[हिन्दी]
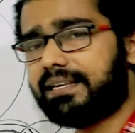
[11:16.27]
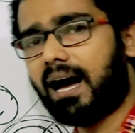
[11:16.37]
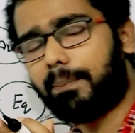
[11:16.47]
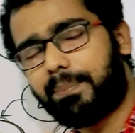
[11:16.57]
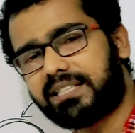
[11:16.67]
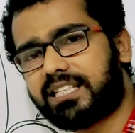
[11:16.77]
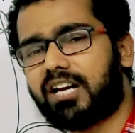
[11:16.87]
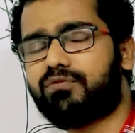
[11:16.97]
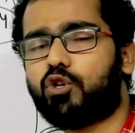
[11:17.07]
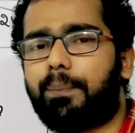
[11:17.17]
यहाँ पे
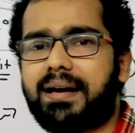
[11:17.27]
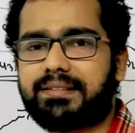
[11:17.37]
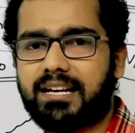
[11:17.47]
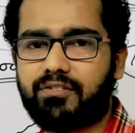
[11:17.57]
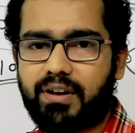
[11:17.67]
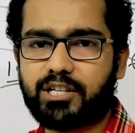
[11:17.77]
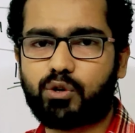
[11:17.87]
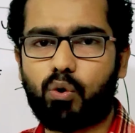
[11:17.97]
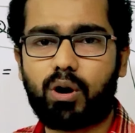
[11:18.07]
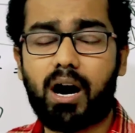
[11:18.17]
सिर्फ जो पैसा इन्वेस्ट
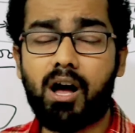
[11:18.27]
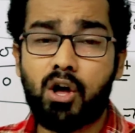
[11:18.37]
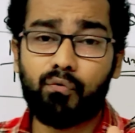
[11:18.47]
होगा